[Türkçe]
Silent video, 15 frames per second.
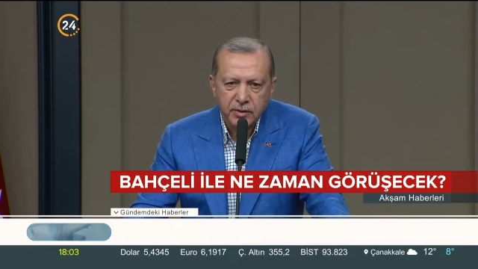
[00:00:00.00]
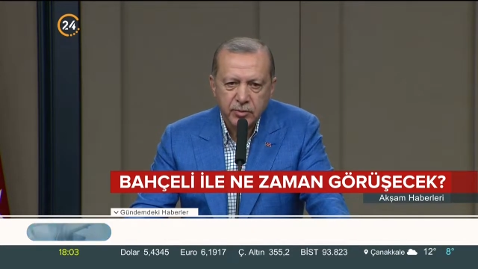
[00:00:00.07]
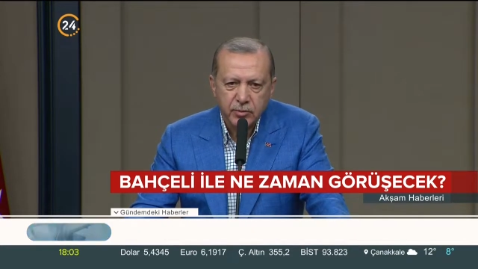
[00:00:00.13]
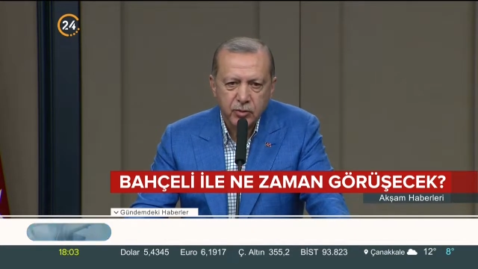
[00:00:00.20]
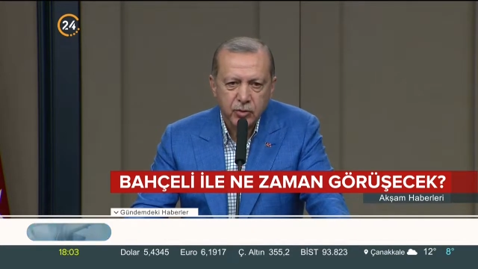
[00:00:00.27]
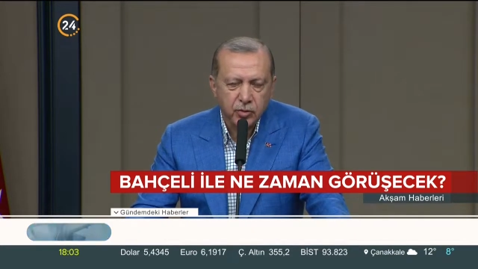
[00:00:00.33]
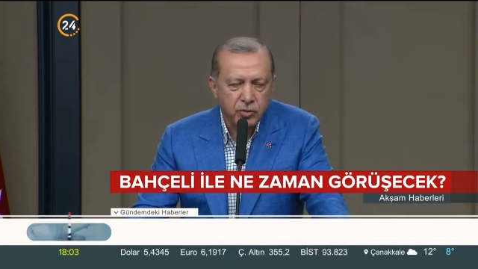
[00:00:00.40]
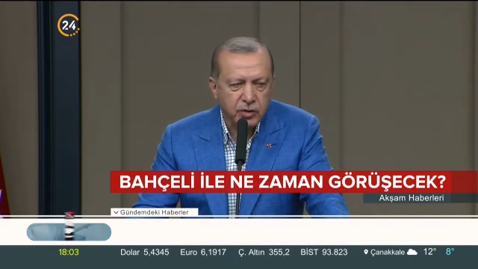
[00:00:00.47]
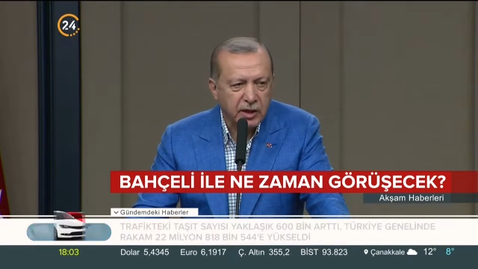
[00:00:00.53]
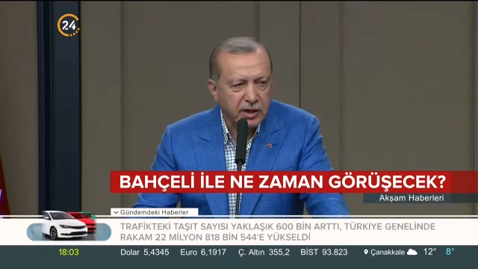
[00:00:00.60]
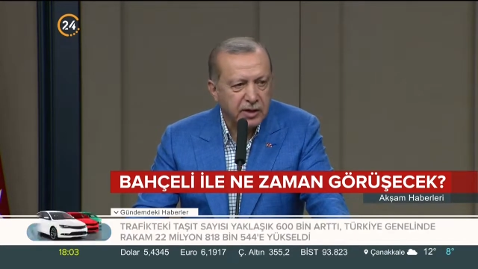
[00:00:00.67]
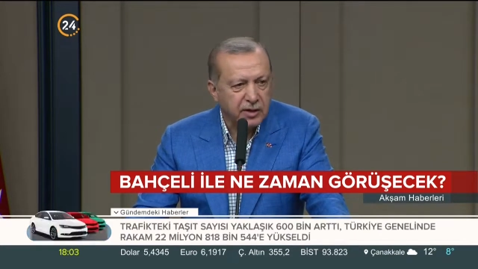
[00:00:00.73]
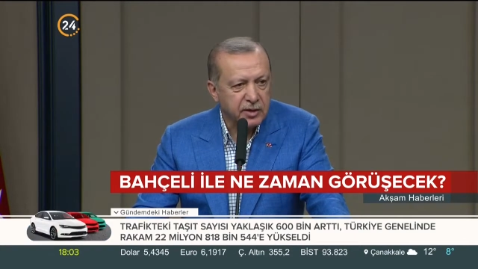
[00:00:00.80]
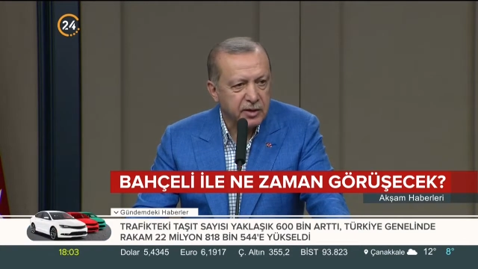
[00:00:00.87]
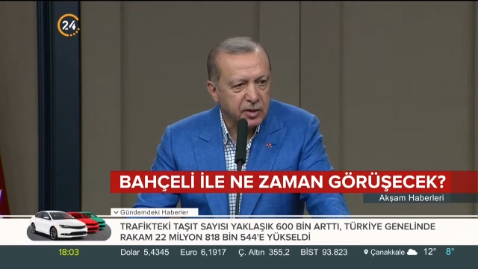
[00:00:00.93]
bu
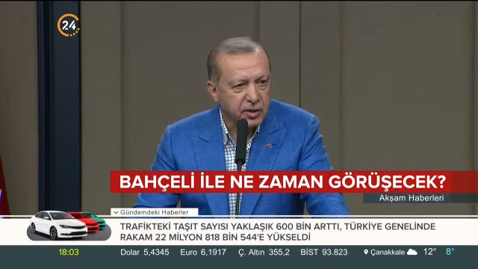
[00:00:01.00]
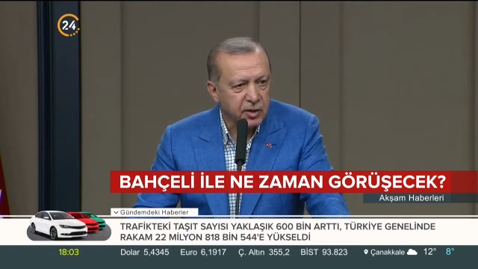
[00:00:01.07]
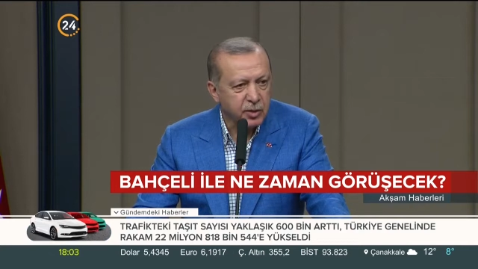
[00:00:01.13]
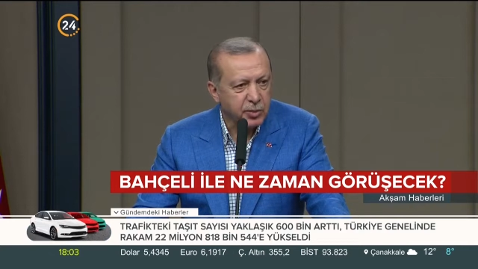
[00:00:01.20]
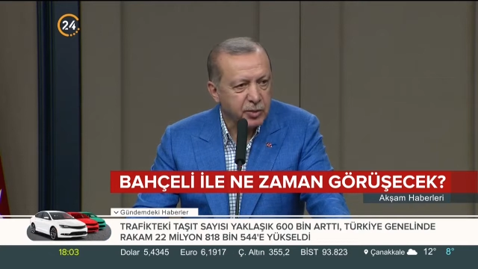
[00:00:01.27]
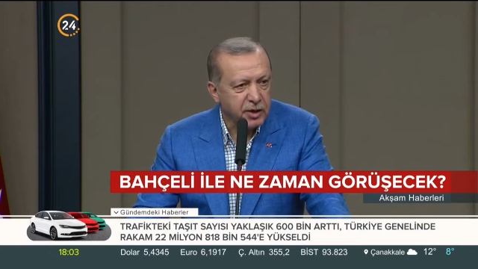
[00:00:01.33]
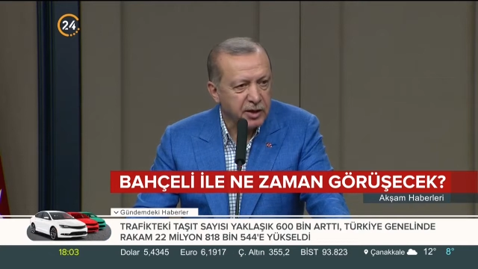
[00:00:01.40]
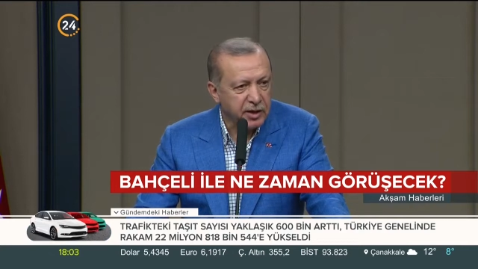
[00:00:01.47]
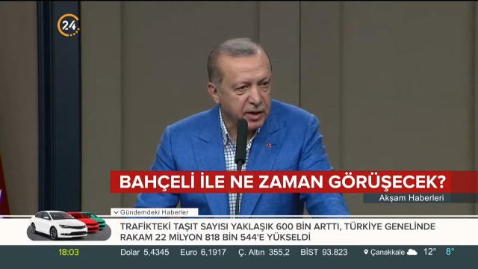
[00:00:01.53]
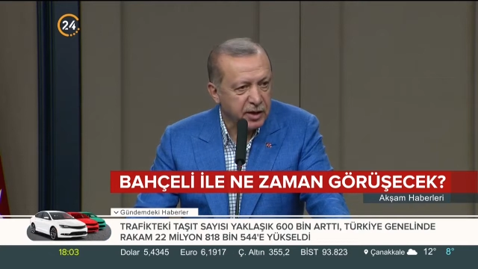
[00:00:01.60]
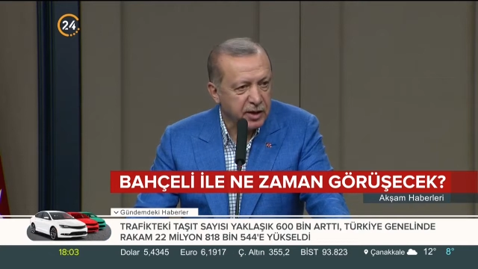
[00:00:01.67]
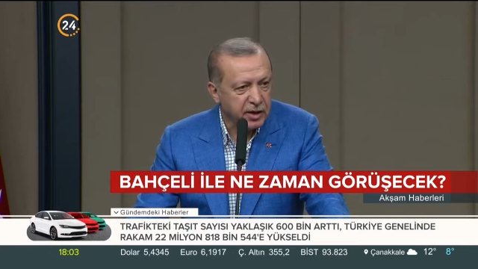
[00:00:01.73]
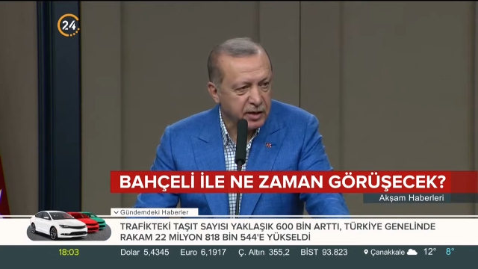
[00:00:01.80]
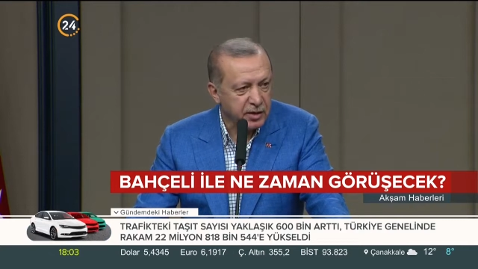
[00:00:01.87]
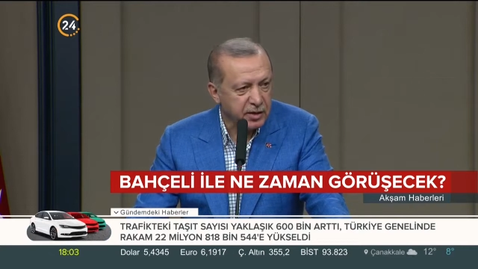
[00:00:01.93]
teknik çalışmayı
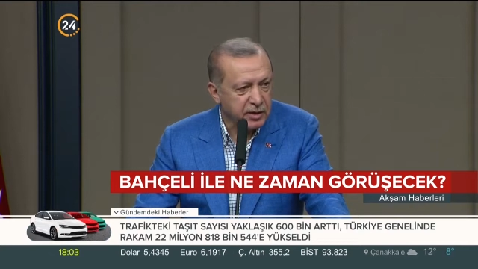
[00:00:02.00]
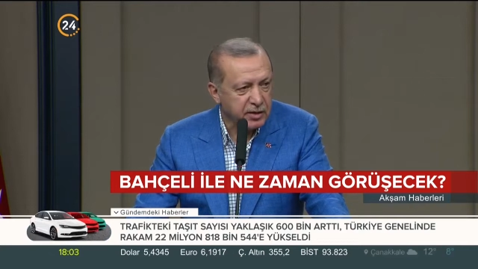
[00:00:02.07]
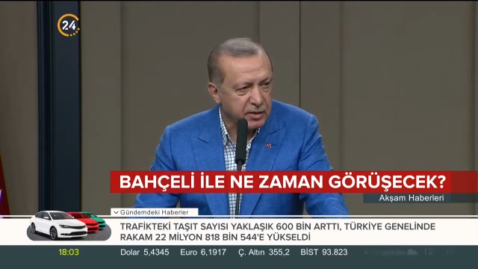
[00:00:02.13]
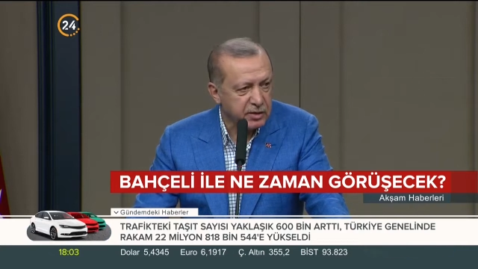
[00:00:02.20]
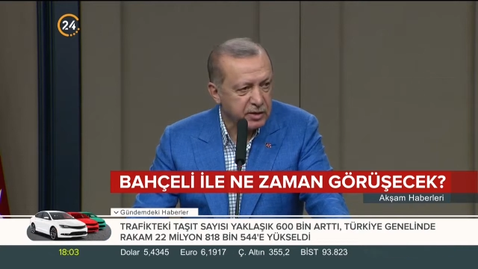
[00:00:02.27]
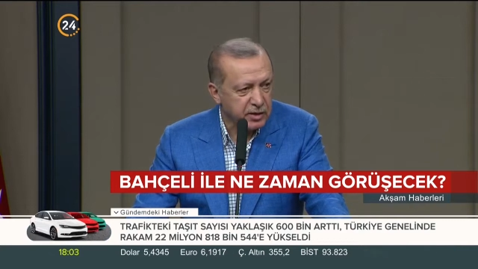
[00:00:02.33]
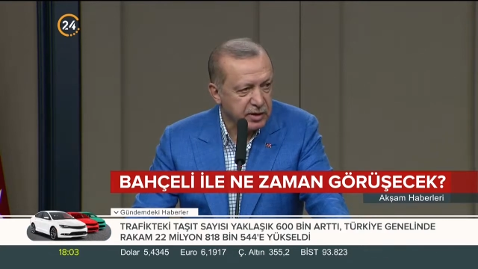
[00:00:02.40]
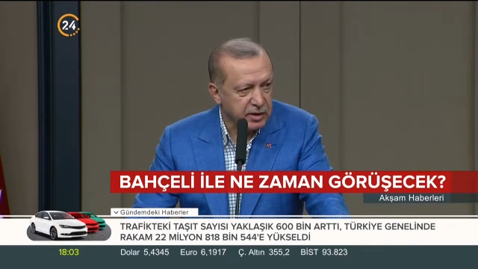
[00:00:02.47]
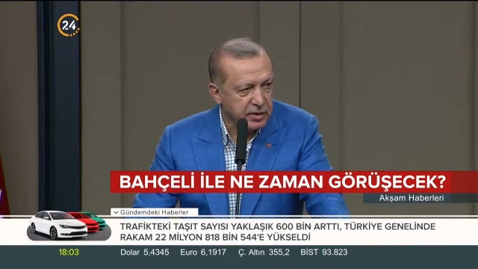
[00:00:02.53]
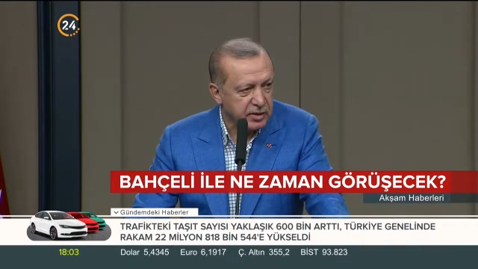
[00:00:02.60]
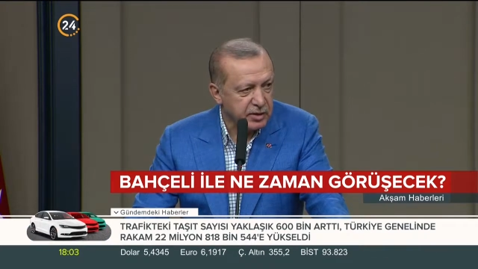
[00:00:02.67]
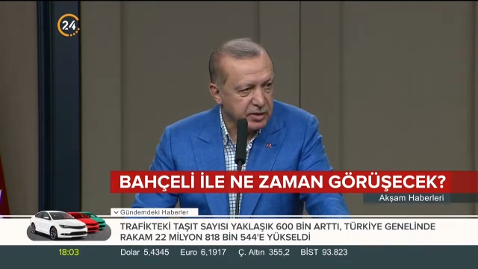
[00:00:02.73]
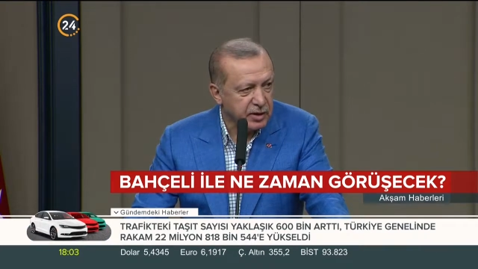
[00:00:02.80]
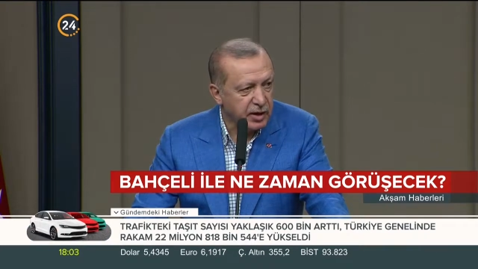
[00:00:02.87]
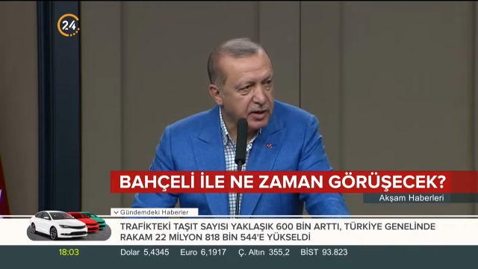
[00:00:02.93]
nereye kadar
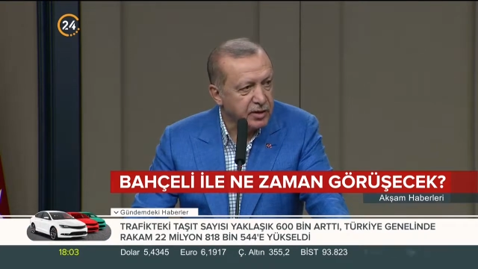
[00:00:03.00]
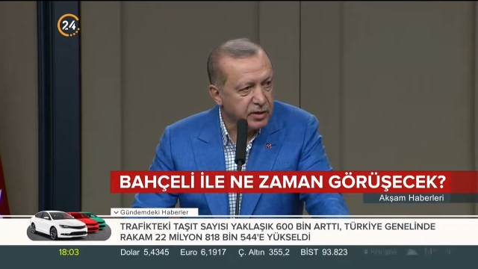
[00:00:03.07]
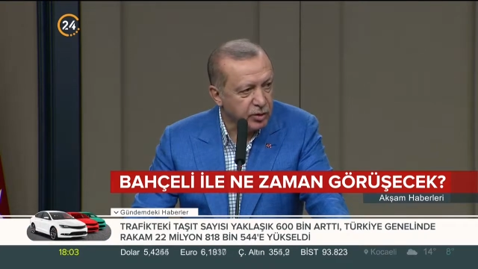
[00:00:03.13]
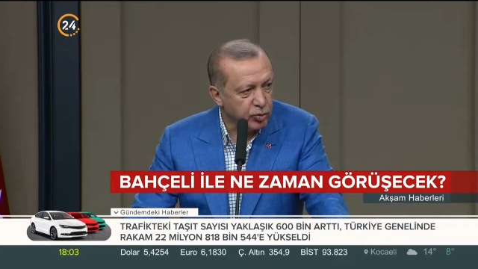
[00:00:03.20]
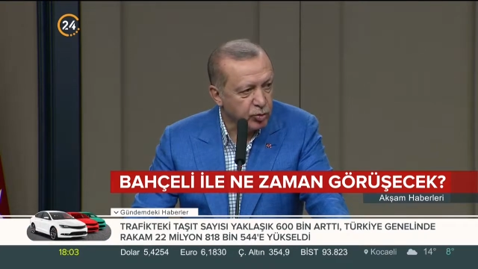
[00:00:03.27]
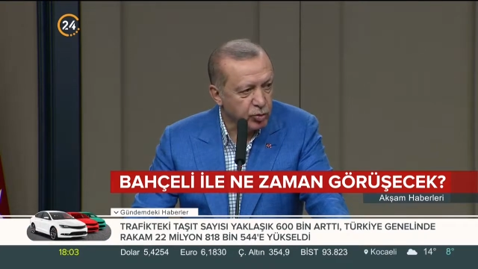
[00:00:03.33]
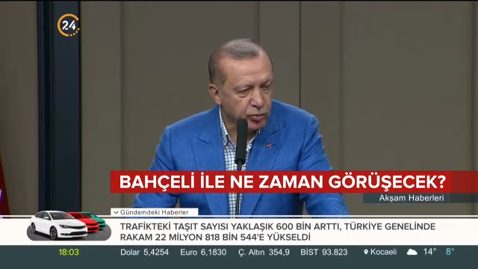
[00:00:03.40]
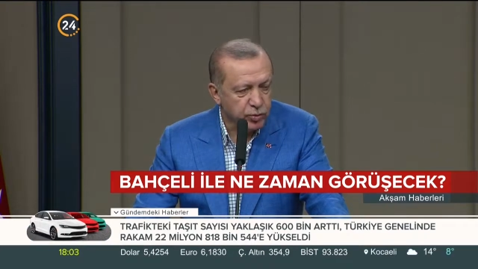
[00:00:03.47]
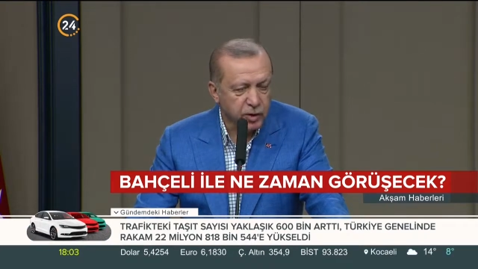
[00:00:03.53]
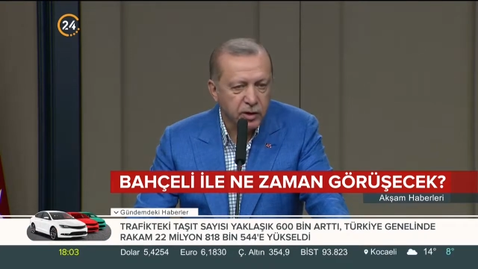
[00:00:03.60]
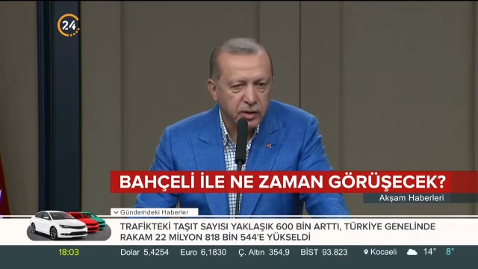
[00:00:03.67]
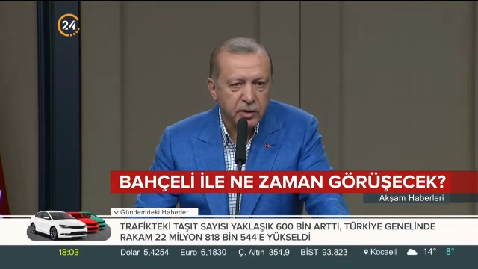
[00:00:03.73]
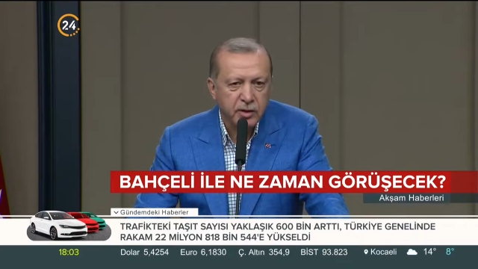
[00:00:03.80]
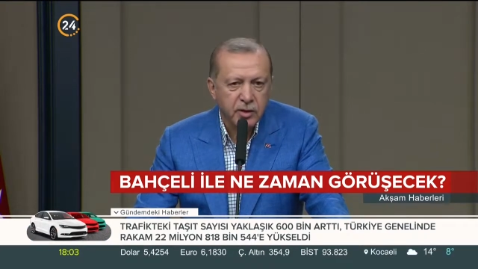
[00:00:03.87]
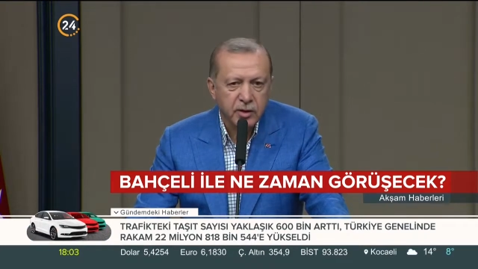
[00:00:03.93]
getirdiler, ne
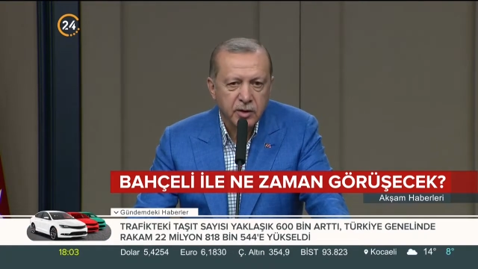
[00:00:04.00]
durumda?